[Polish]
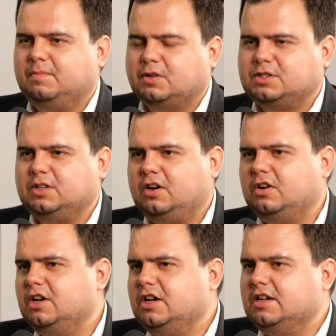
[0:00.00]

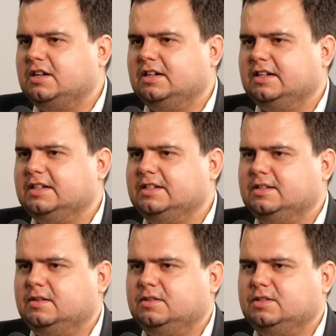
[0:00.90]
mocno E,
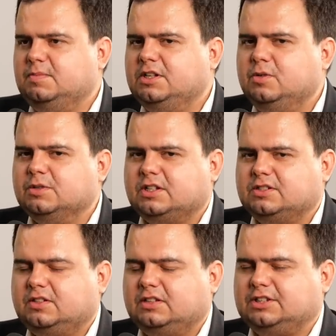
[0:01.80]
e, zmieniły.
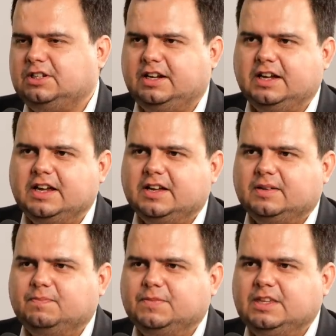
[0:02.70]
Sondaże
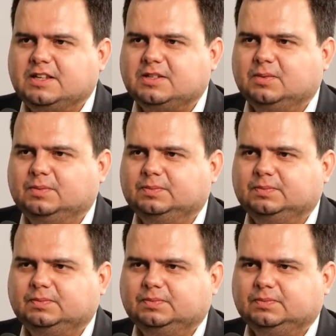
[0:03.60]
nie no, Ale są...
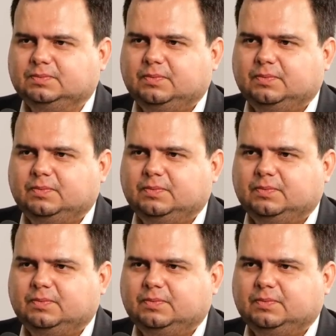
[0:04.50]
czasami sondaże